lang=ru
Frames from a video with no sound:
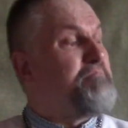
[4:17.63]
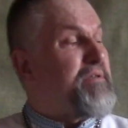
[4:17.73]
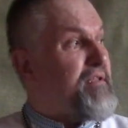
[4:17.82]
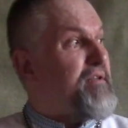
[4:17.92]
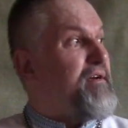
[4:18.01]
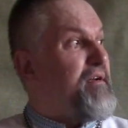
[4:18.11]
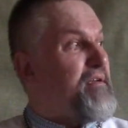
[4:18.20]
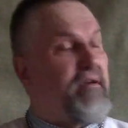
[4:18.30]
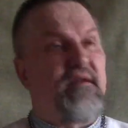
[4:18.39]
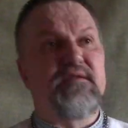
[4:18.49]

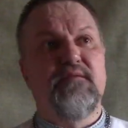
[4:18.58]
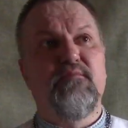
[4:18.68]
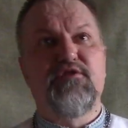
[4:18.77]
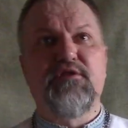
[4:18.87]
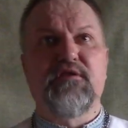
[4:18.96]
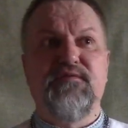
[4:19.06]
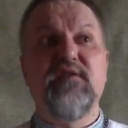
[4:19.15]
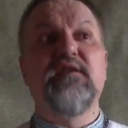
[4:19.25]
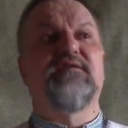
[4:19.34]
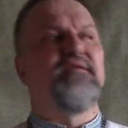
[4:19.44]
пострадали, как
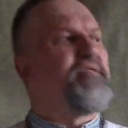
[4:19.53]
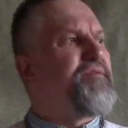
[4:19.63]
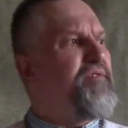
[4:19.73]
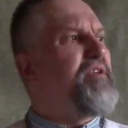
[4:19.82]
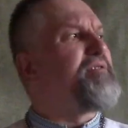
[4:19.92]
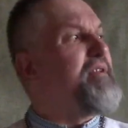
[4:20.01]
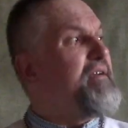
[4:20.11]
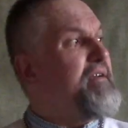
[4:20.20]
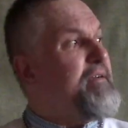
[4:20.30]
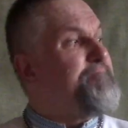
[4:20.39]
мученик-свидетели, свидетели